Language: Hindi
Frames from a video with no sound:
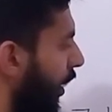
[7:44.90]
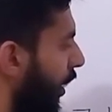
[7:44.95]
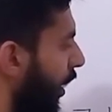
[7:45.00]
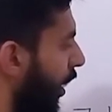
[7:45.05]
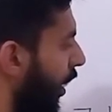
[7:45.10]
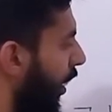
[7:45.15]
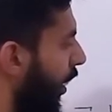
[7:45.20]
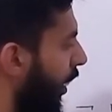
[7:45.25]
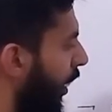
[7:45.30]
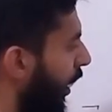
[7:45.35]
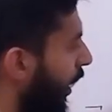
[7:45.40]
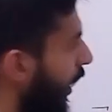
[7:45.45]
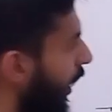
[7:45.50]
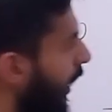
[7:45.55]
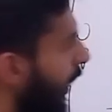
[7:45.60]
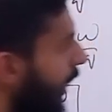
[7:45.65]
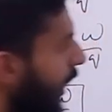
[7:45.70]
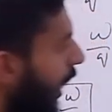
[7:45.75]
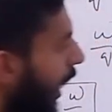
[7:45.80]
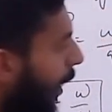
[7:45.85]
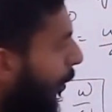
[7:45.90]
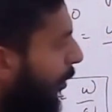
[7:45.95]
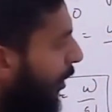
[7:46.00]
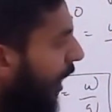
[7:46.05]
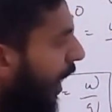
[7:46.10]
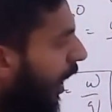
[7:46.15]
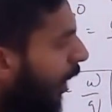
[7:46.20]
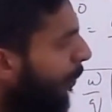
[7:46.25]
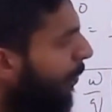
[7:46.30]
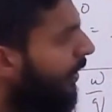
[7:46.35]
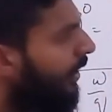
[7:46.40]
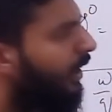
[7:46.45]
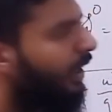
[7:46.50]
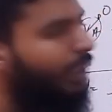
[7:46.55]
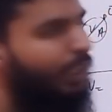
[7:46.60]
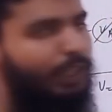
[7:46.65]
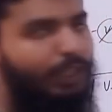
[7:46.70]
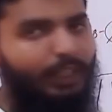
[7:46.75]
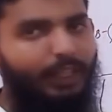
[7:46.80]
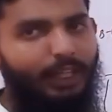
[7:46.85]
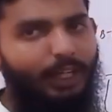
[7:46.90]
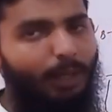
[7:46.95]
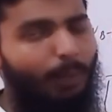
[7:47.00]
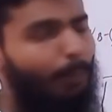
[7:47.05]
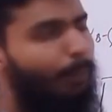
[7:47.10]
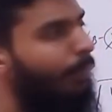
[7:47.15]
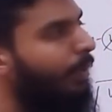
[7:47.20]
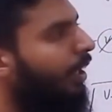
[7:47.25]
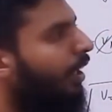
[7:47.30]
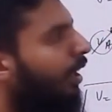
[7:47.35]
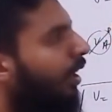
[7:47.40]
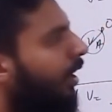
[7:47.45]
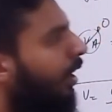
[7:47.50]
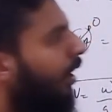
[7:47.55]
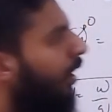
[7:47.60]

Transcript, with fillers: थीटा अब यहां पे थीटा क्या है